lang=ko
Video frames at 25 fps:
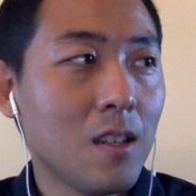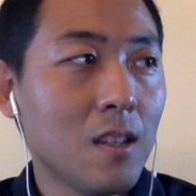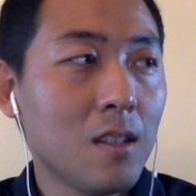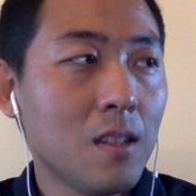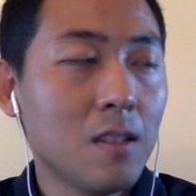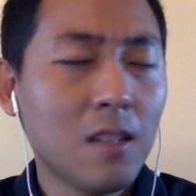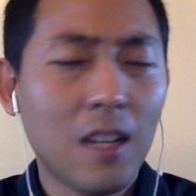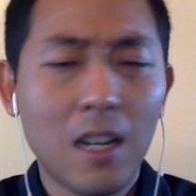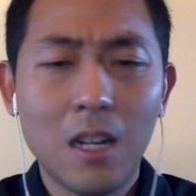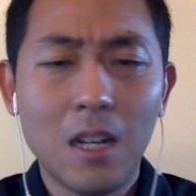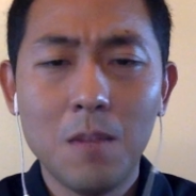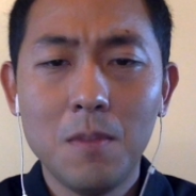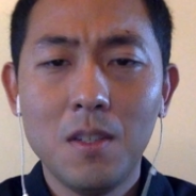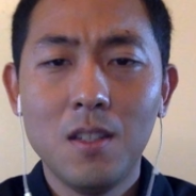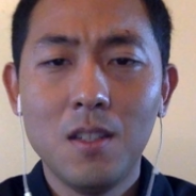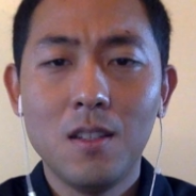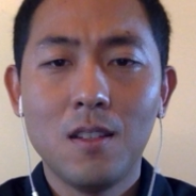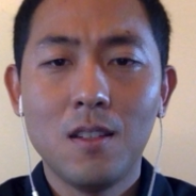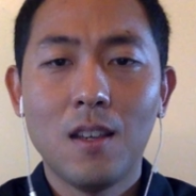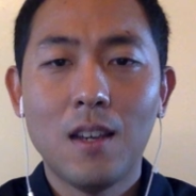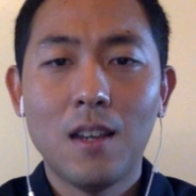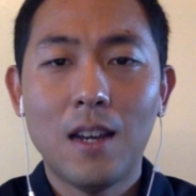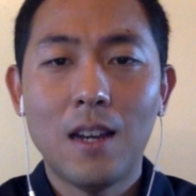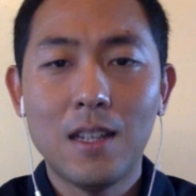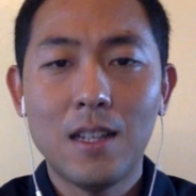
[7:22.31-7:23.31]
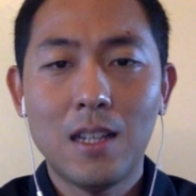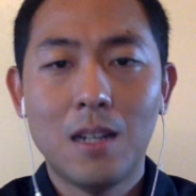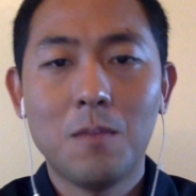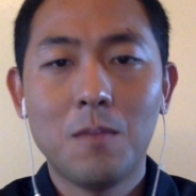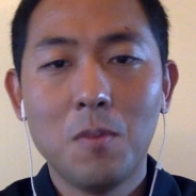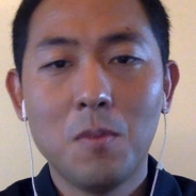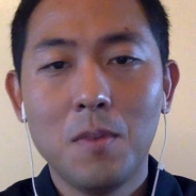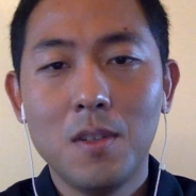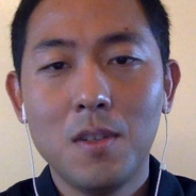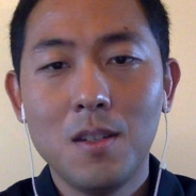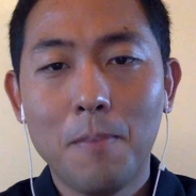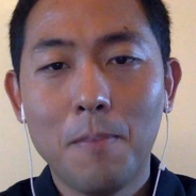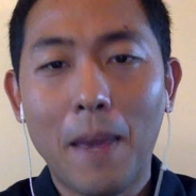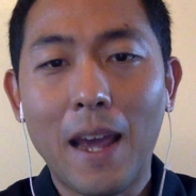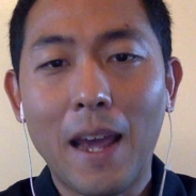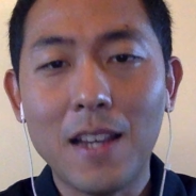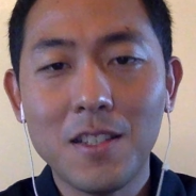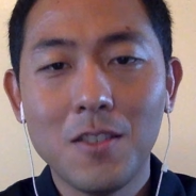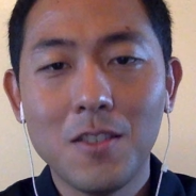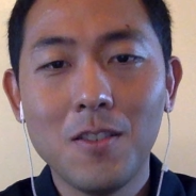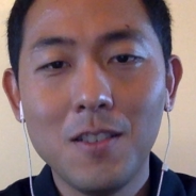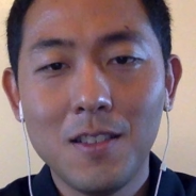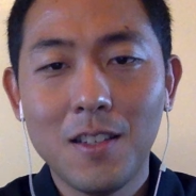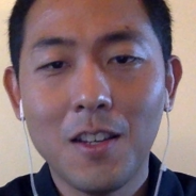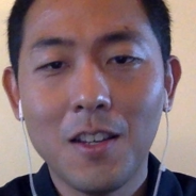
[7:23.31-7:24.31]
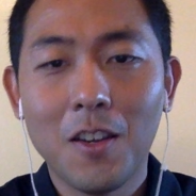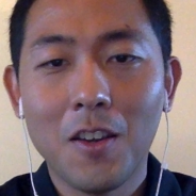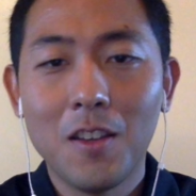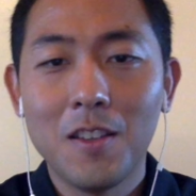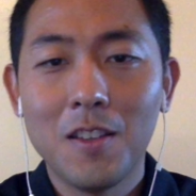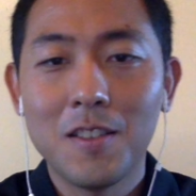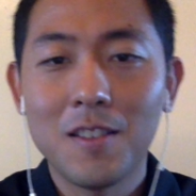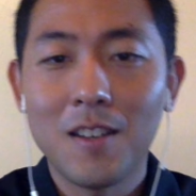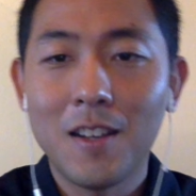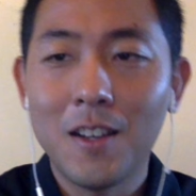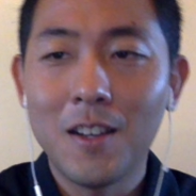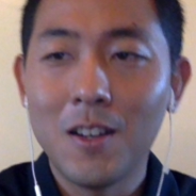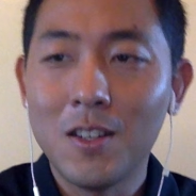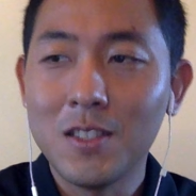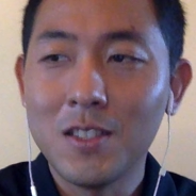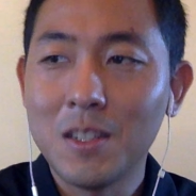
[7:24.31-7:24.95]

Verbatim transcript: 사람이 이렇게 하다 보면은 패션이 생겨야 되잖아요.